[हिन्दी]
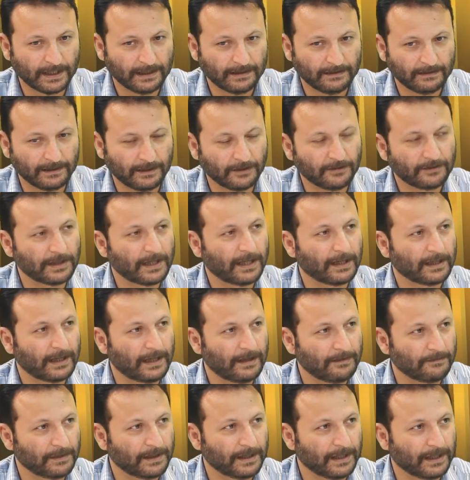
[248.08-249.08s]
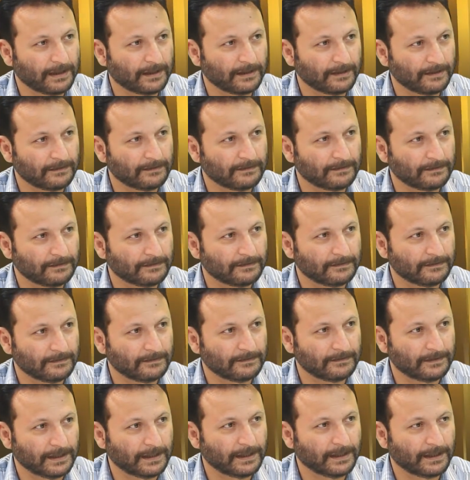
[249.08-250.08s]
साथ नौ साल काम किया है बिल्कुल सही
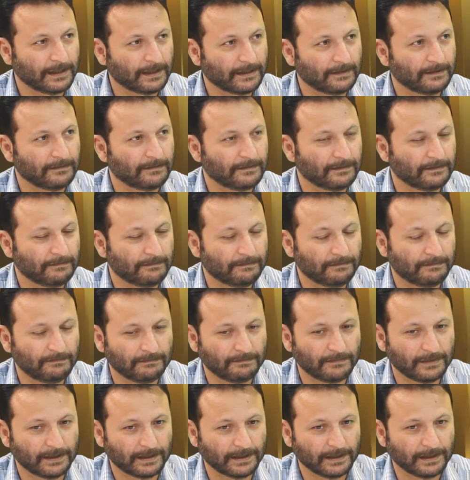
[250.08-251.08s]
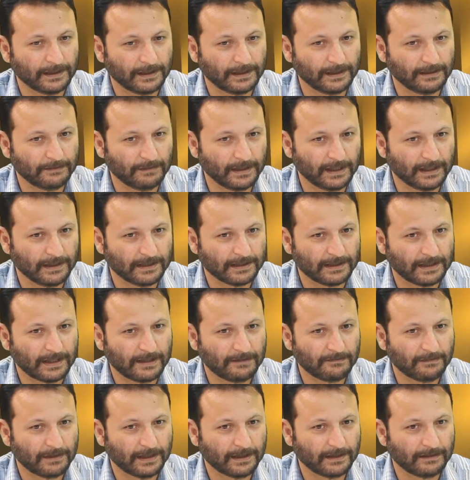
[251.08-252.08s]
ठीक है गिलगित
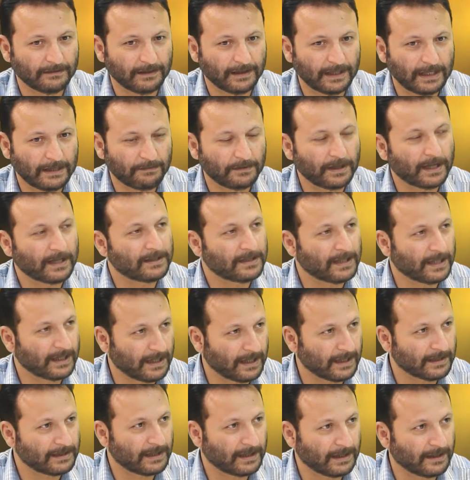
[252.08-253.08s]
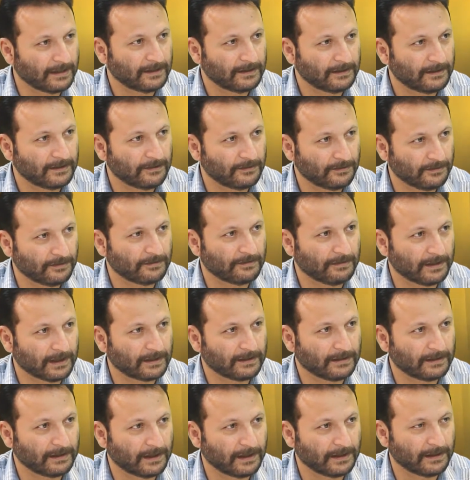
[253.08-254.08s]
बल्तिस्तान में आपका अच्छा खासा उस
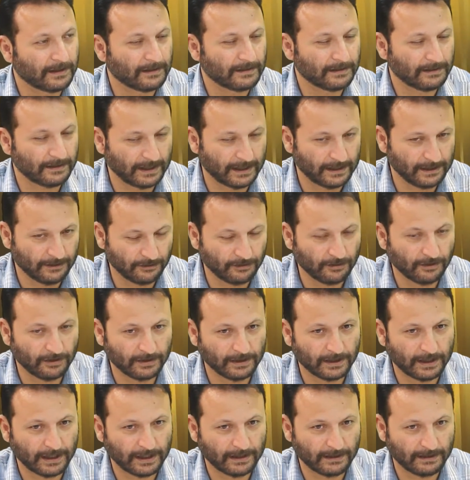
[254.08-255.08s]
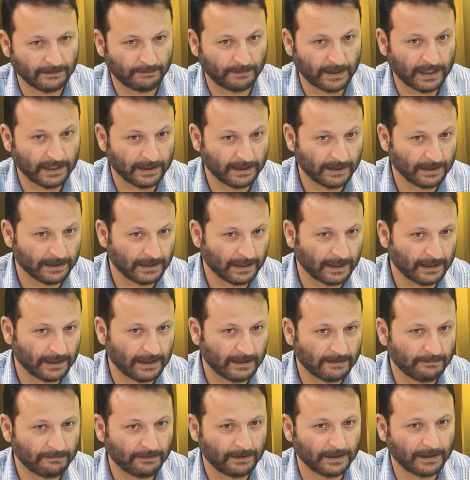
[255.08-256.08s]
वक्त यानी रोल था पार्टी के साथ
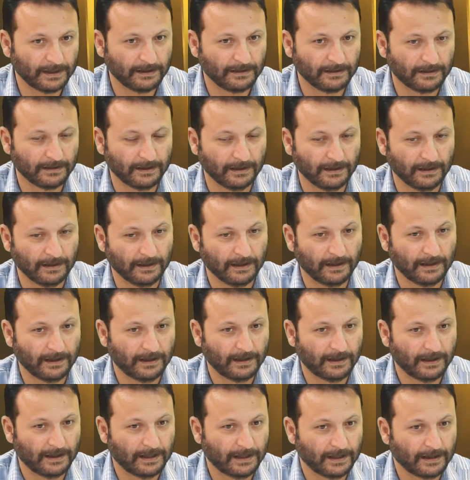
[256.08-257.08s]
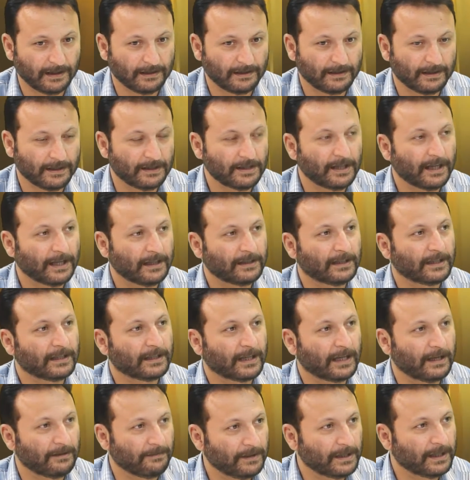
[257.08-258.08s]
आपकी आ, किसी हद
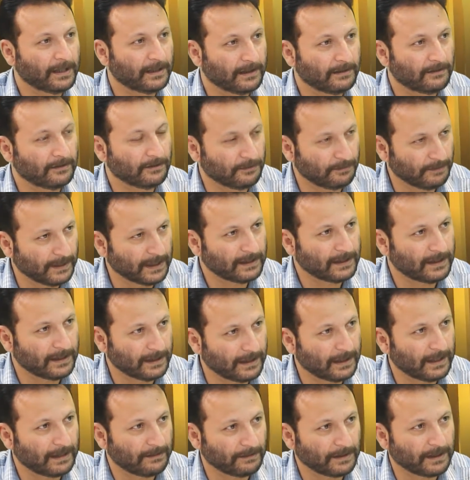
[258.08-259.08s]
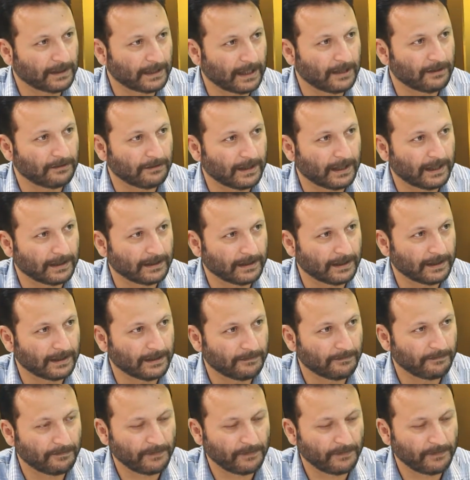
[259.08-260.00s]
तक काफ़ी कुर्बत के आपके ताल्लुक थे